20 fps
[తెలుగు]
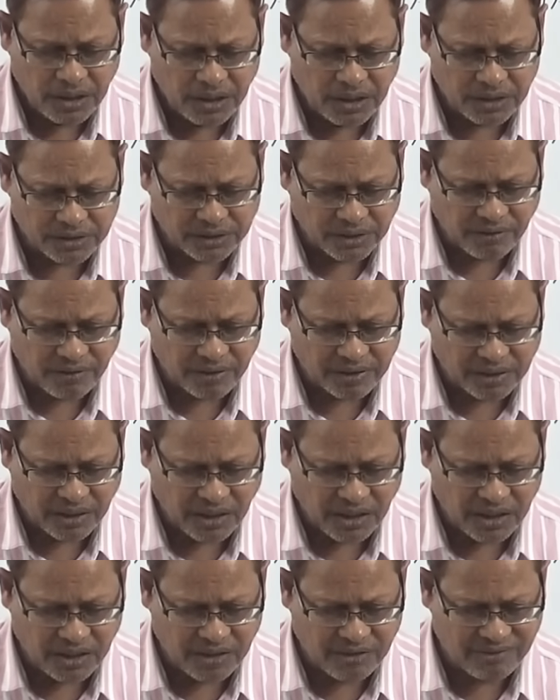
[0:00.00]
ఆ తర్వాత
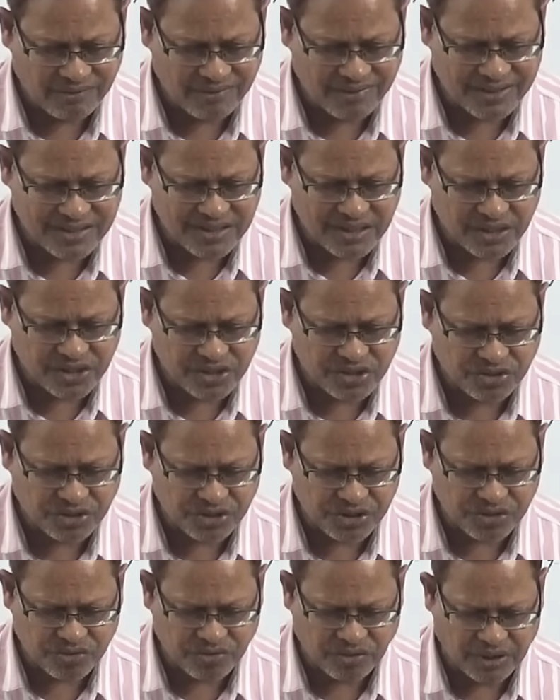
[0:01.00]
రిజల్ట్స్
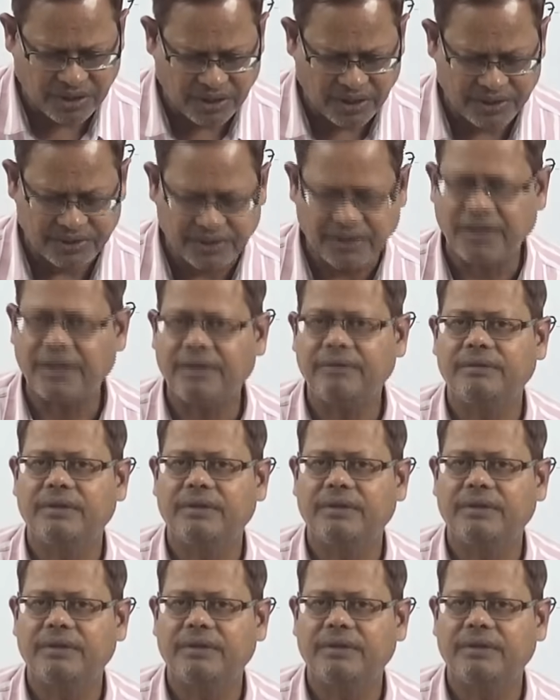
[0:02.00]
తీసుకున్నట్లయితే